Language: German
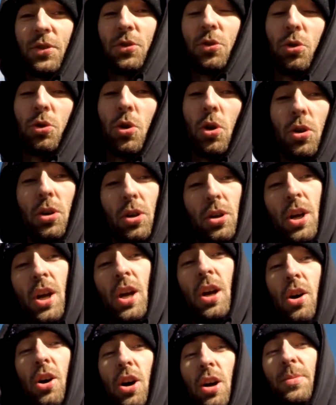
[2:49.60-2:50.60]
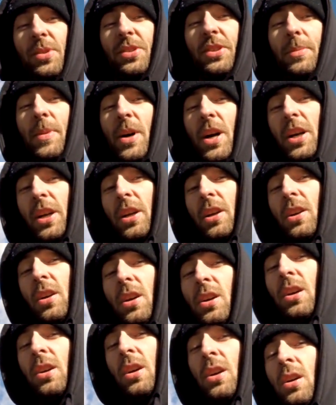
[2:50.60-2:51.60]
fürs Zugucken. Euer Mr. Mike.
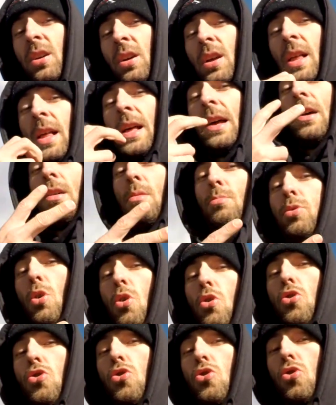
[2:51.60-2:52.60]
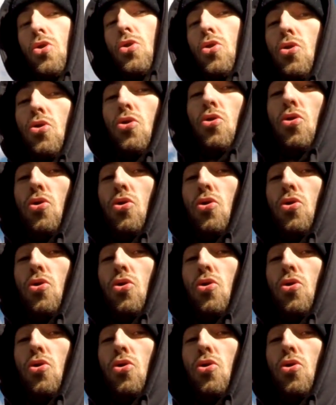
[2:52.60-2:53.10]
Äh.